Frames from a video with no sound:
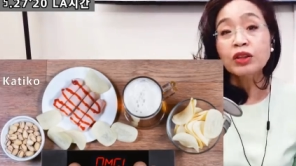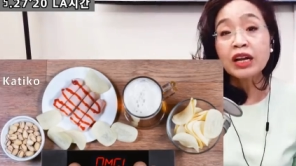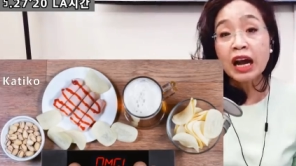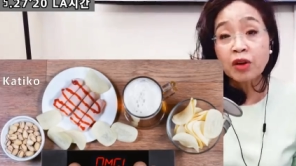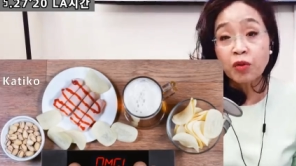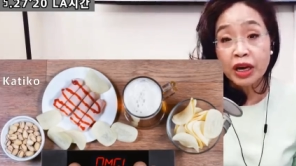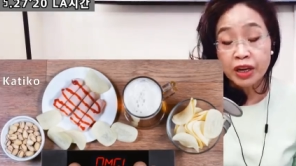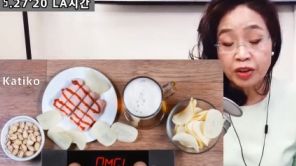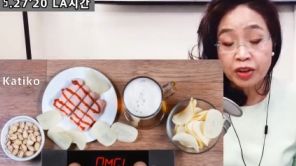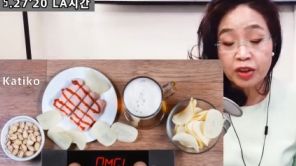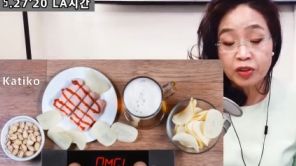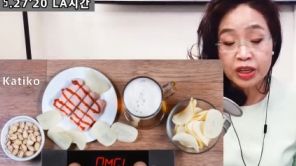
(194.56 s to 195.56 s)
건강과
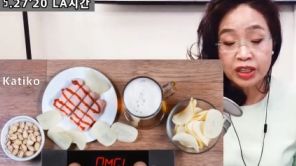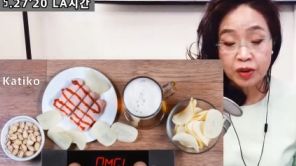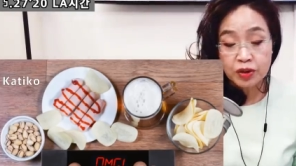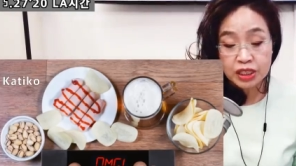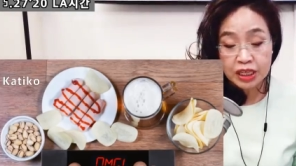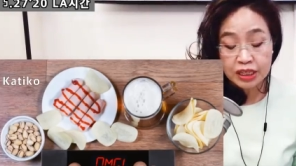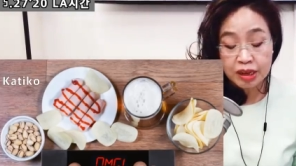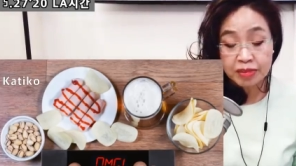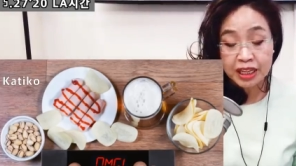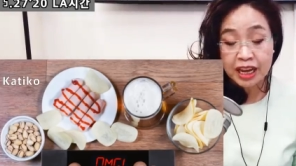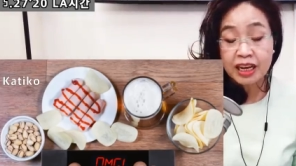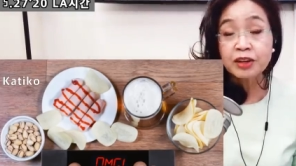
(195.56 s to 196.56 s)
연결되는 것이기
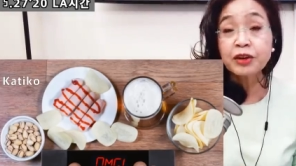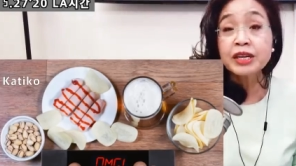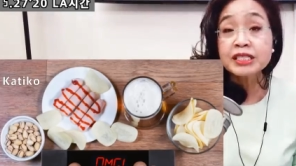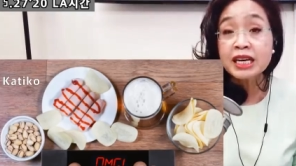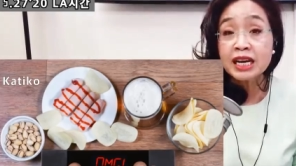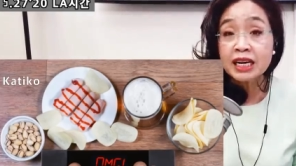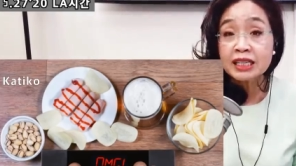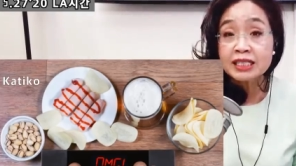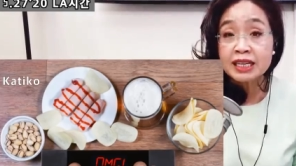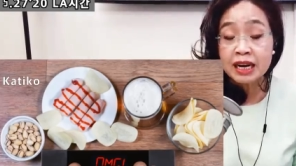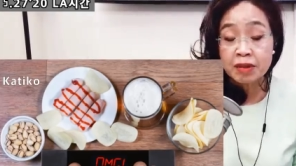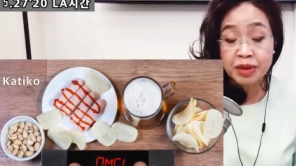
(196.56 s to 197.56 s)
때문에 그렇게
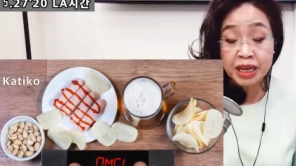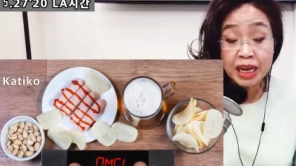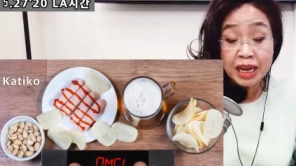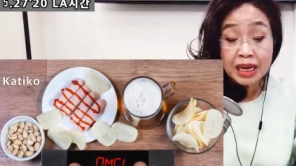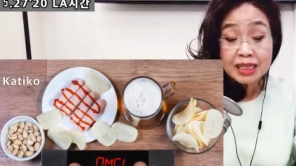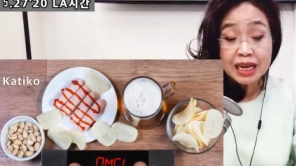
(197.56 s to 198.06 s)
생각하는 사람이